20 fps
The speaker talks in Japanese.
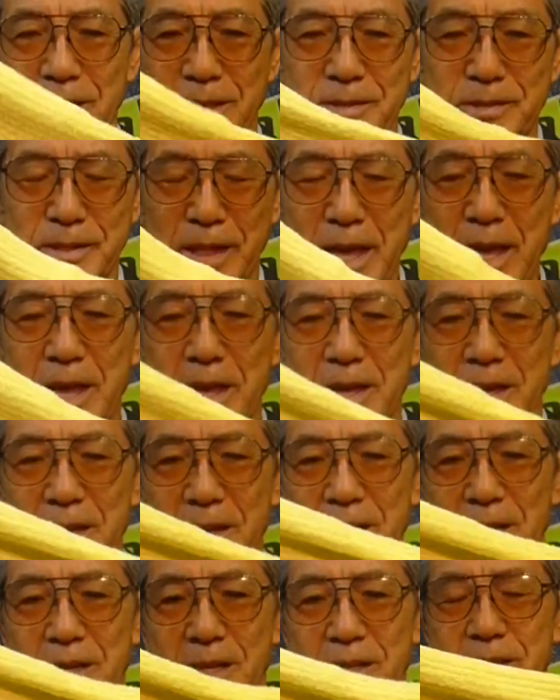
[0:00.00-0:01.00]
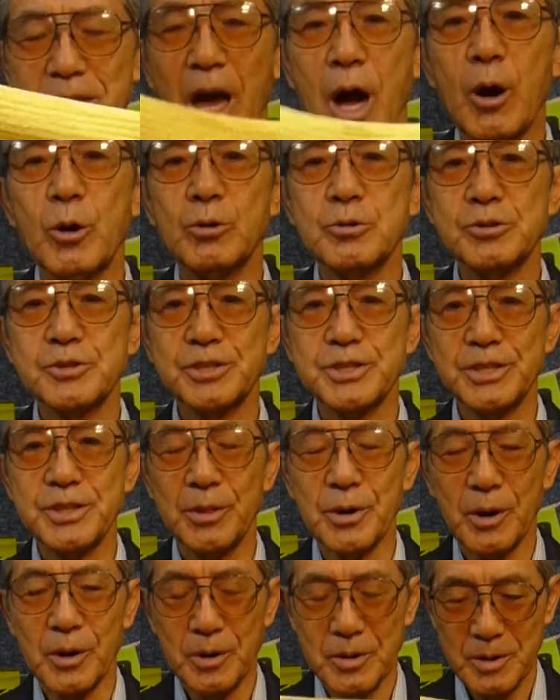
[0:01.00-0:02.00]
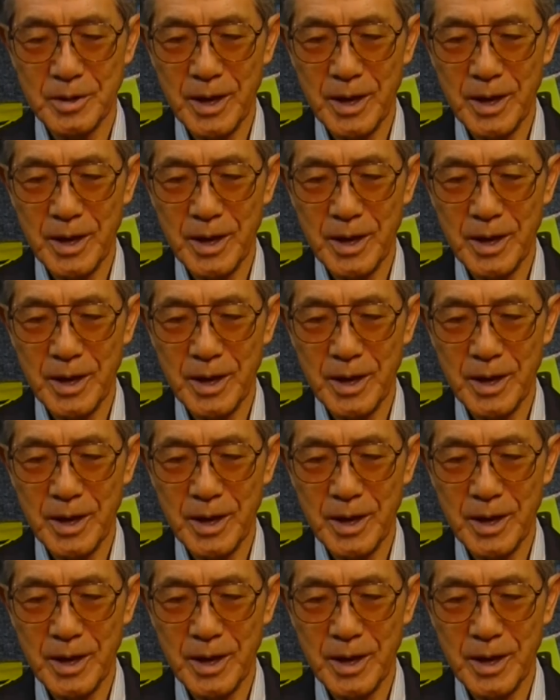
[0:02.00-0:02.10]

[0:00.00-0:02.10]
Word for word: ですね、タオル地の